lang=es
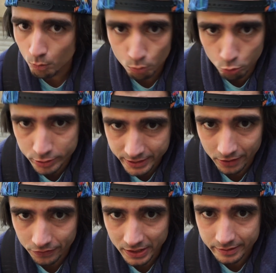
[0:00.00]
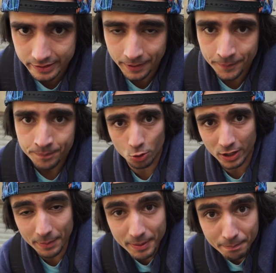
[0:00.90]
Mucha diferencia. Lo
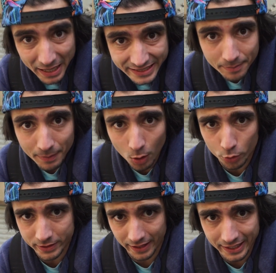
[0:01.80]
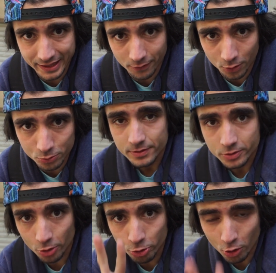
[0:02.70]
que a mí más me gusta de este bonus
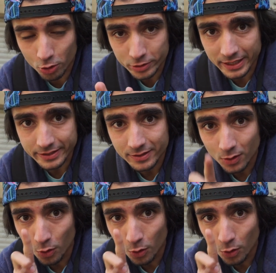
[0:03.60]
son dos cosas.